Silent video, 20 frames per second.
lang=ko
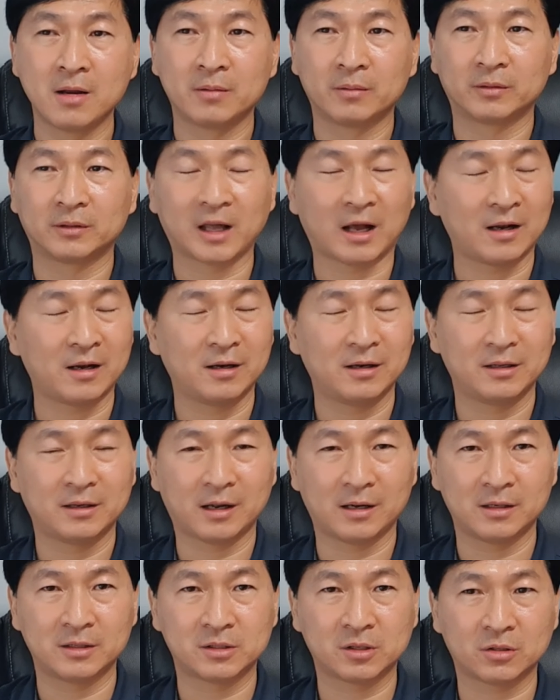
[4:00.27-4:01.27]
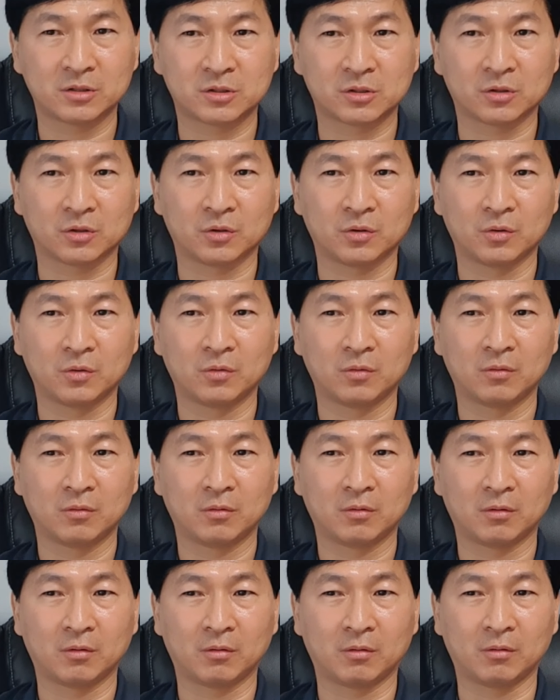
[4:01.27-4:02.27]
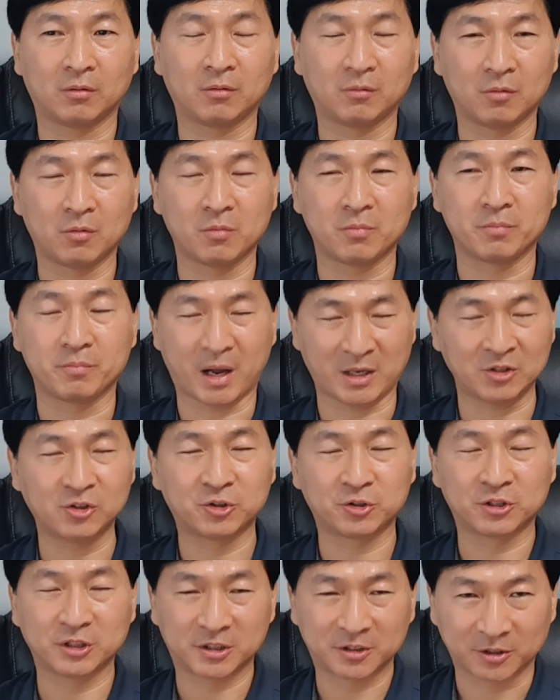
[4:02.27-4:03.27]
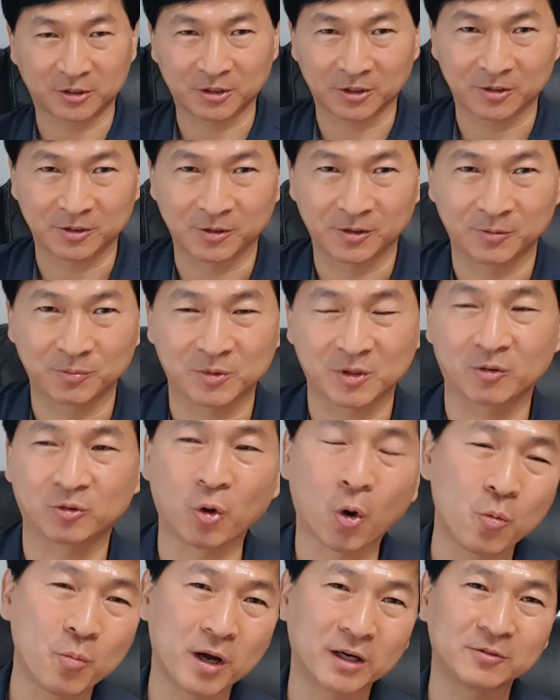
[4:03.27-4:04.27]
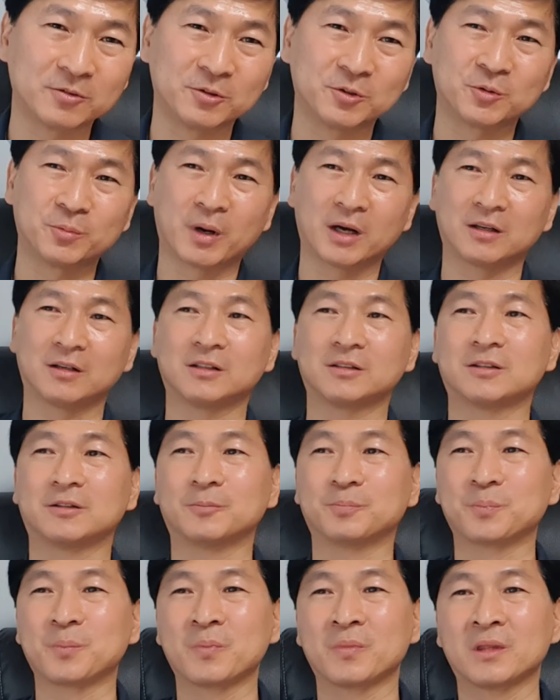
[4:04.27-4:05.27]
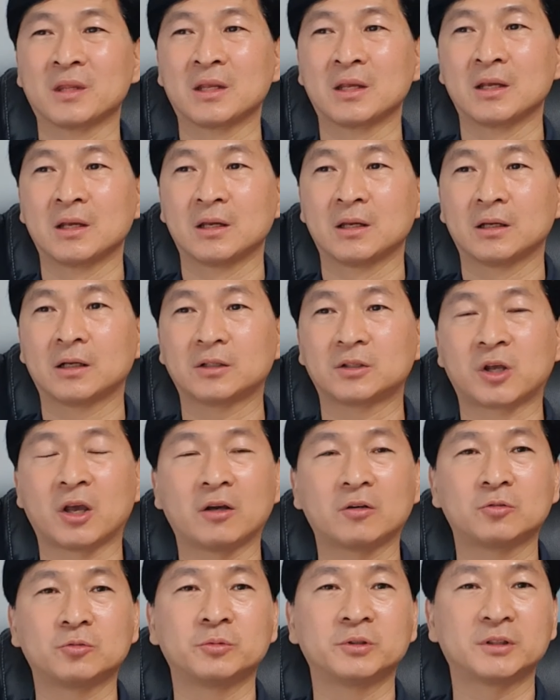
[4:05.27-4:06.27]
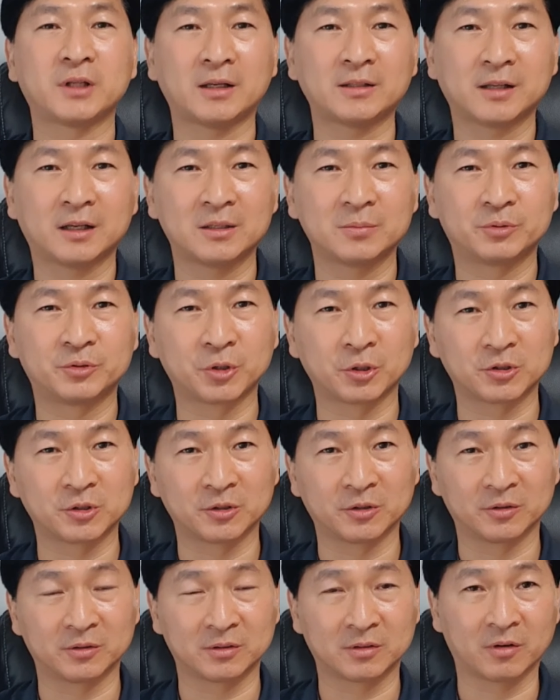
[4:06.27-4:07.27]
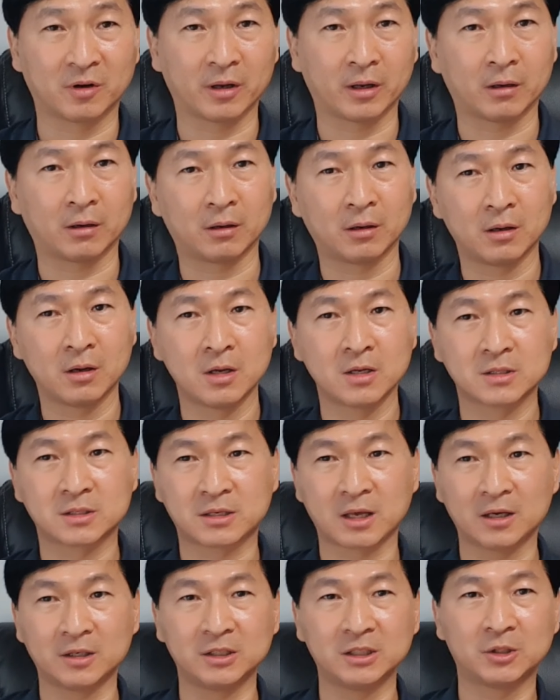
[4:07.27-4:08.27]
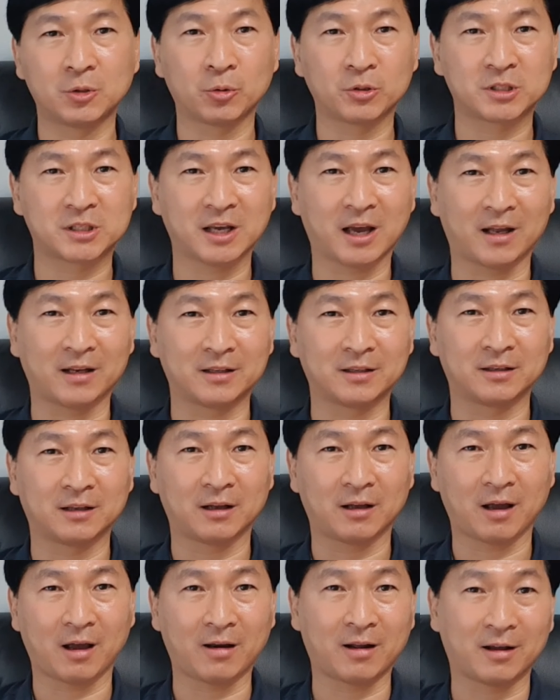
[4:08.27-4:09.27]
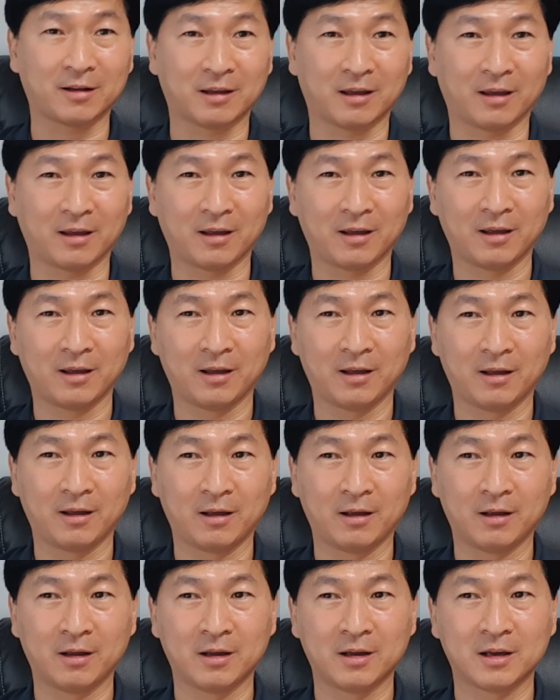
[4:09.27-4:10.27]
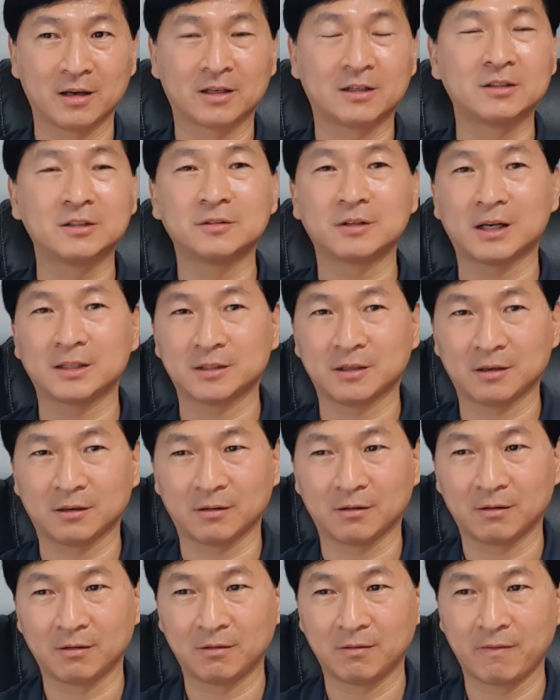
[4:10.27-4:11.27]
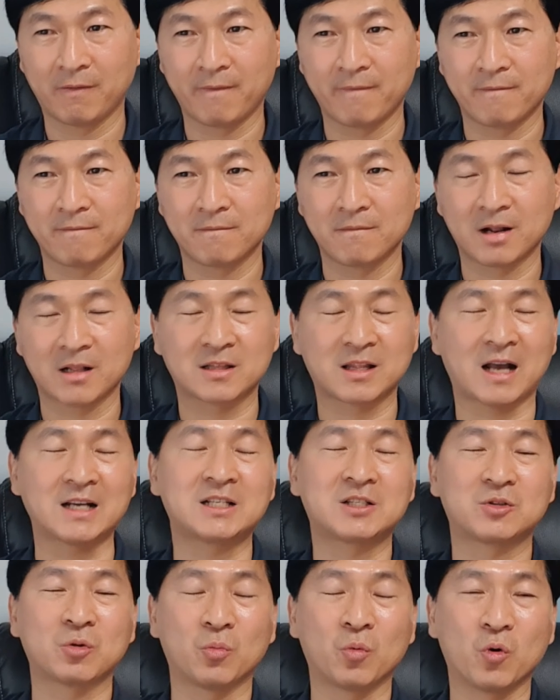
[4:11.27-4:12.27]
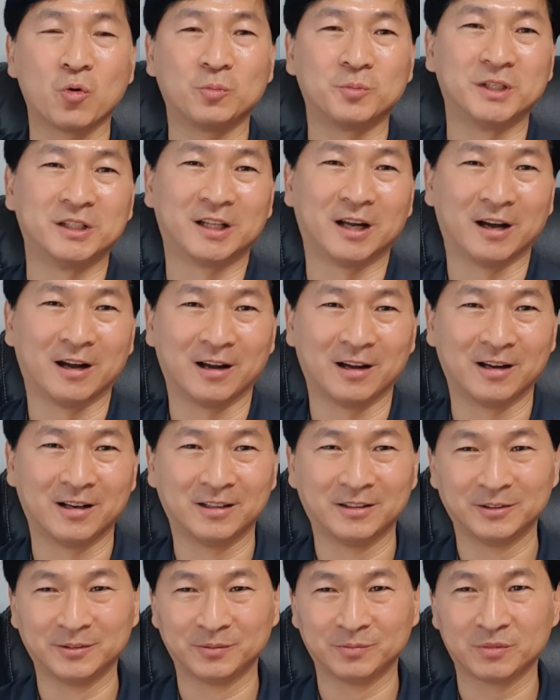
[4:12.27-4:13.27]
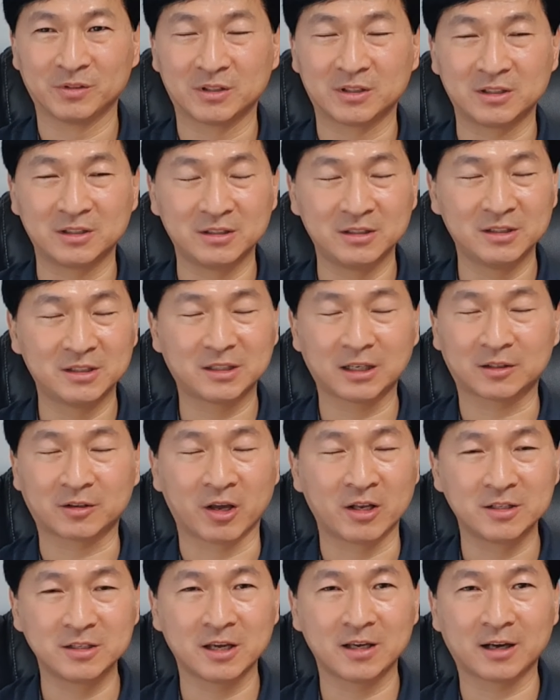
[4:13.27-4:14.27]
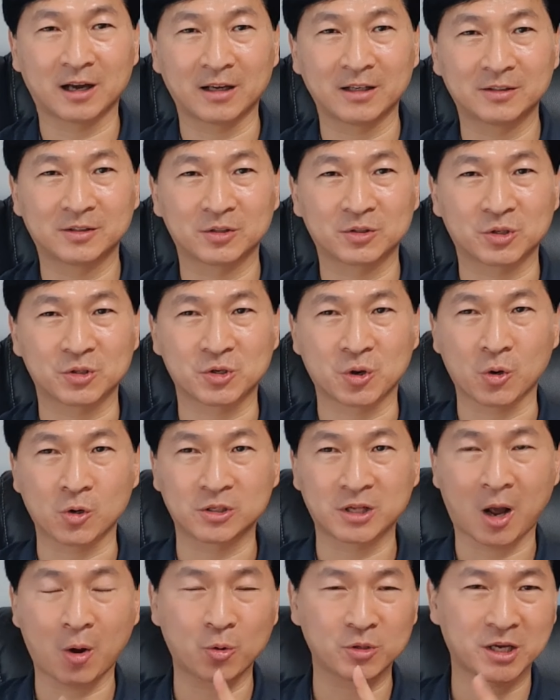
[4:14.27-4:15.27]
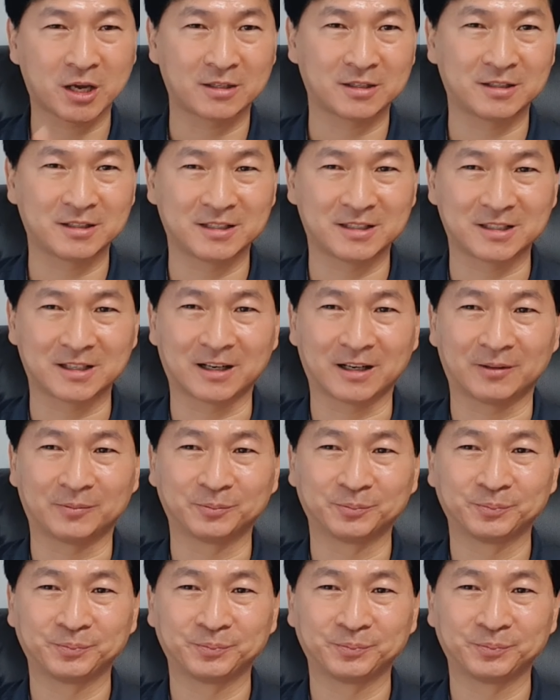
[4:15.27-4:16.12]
난리 난리 쳤죠. 어, 맞을 수도 있었어요. 너무 많이 울고 막 이래서. 그러니까 제 꿈은 산산이 부서진 거예요. 제 의도치 안, 안 하게. 그리고 나서 다시 또 모읍니다. 의지가 굉장히 강했었죠. 저걸 사고자 하는 의지가.